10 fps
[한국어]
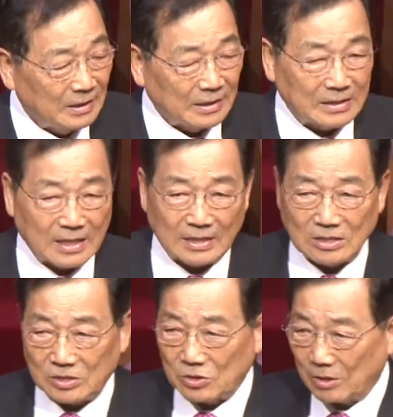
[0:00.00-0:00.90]
이제
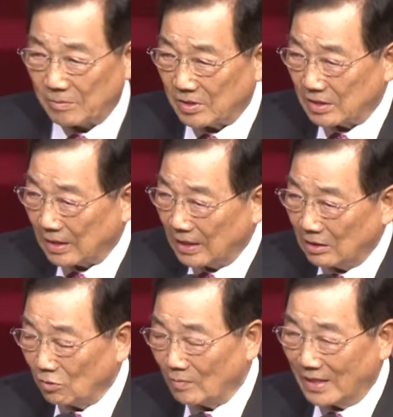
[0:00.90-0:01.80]
첫
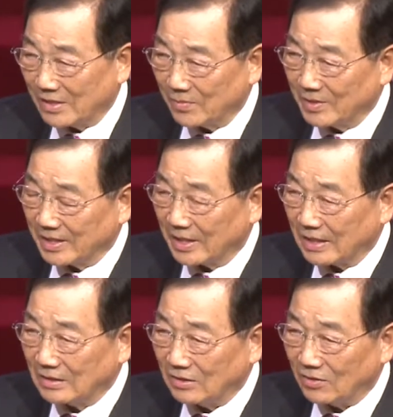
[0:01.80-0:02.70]
시간에도 말씀을
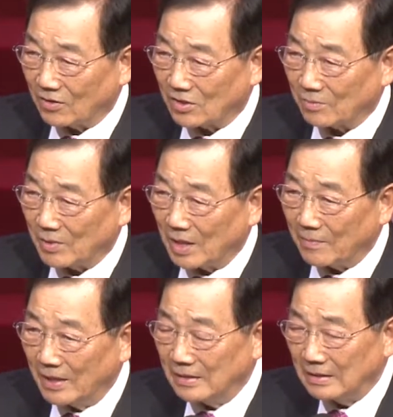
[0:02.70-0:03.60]
잠깐
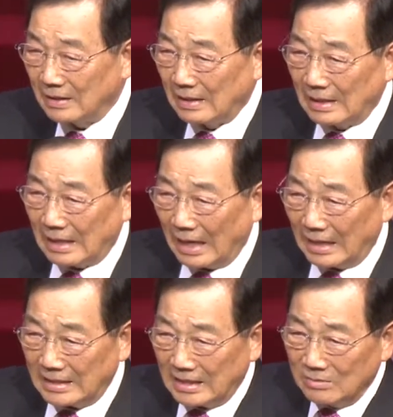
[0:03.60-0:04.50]
드렸습니다만
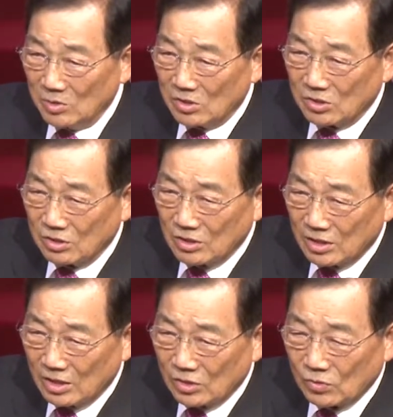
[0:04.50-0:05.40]
하나님이
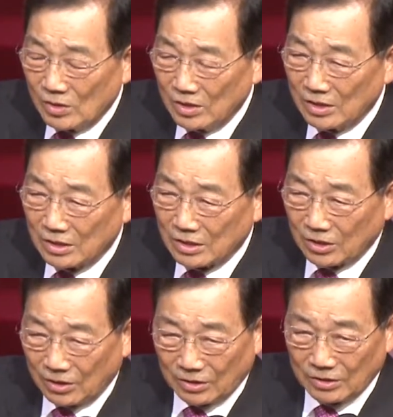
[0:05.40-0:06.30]
쓰실 수 있는
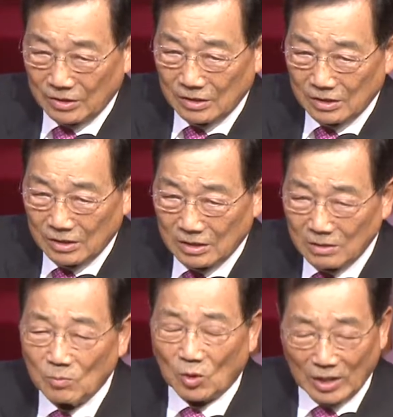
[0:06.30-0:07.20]

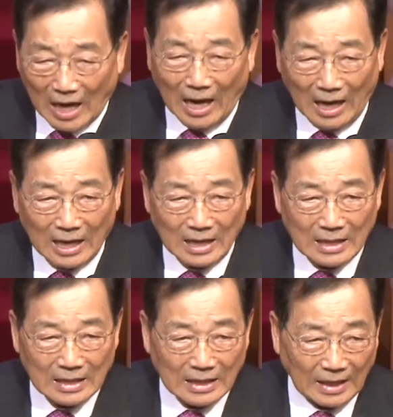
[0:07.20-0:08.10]
그릇이 뭐냐?
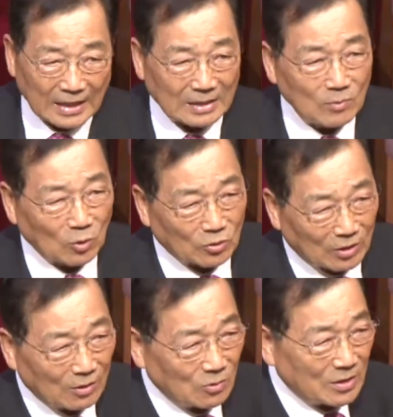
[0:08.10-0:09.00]
하나님이
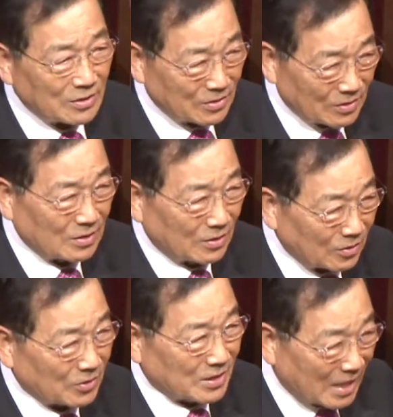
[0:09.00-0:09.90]
어떻게 우리를 쓰시는
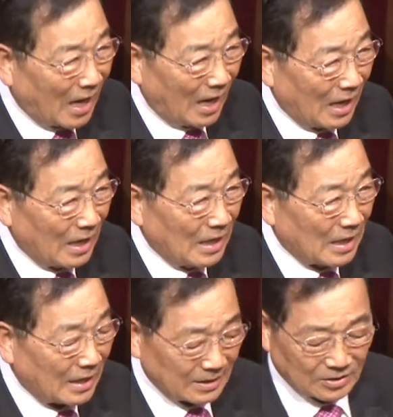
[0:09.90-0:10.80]
것이냐
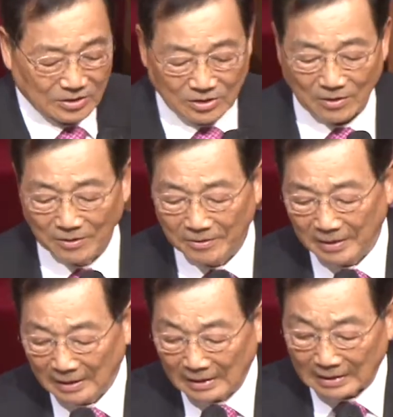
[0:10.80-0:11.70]
하는 것이죠.
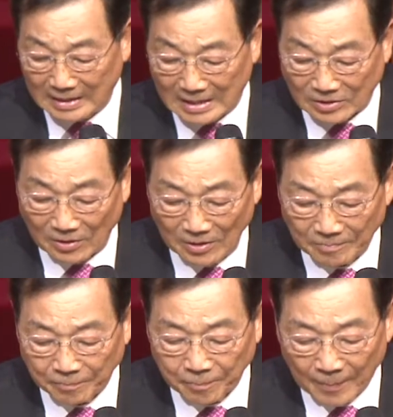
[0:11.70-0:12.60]

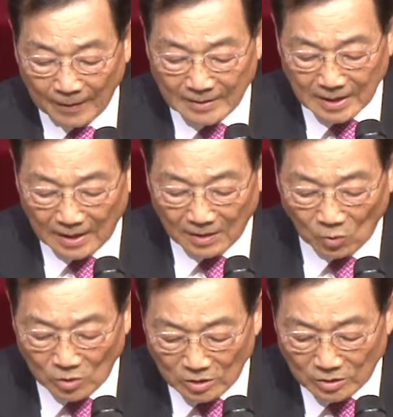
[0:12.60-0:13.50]
그래서 이제
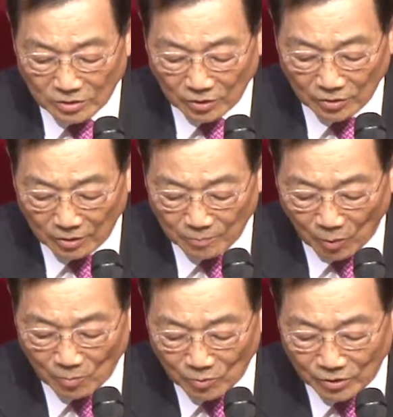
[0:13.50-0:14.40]
오늘 성경
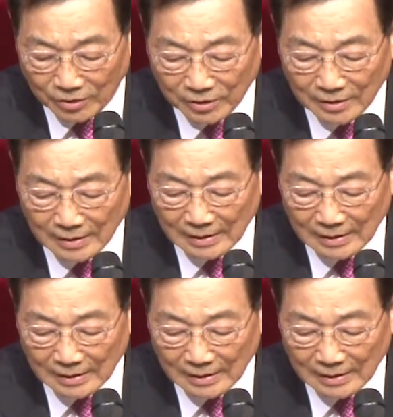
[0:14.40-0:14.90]
본문은